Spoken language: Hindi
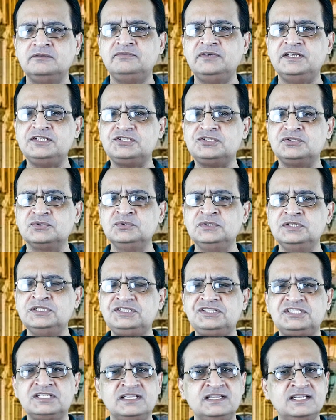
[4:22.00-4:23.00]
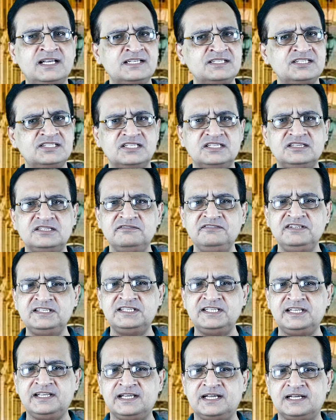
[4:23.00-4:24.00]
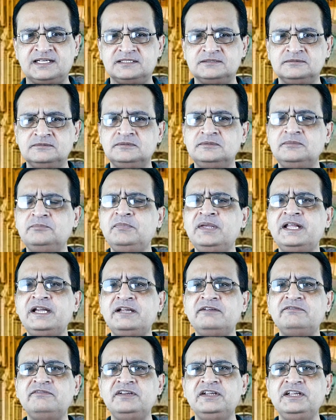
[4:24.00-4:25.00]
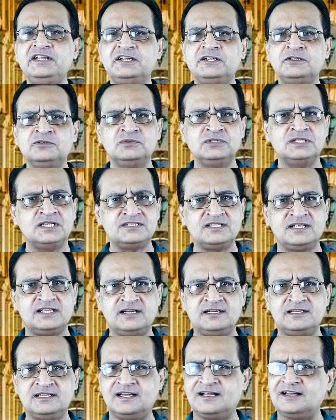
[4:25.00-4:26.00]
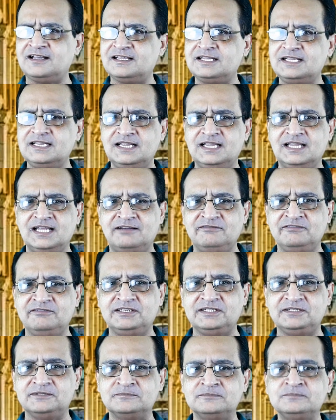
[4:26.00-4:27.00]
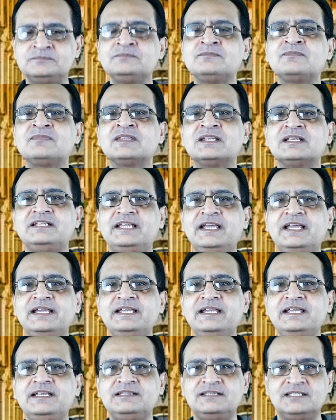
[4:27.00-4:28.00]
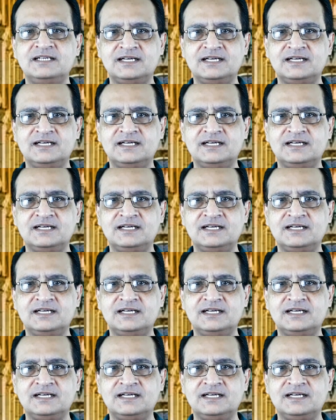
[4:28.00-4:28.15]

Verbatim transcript: वे सुन चन्ना सतवीं दया मेरे वीर नजर ना ਨਾ ये गीत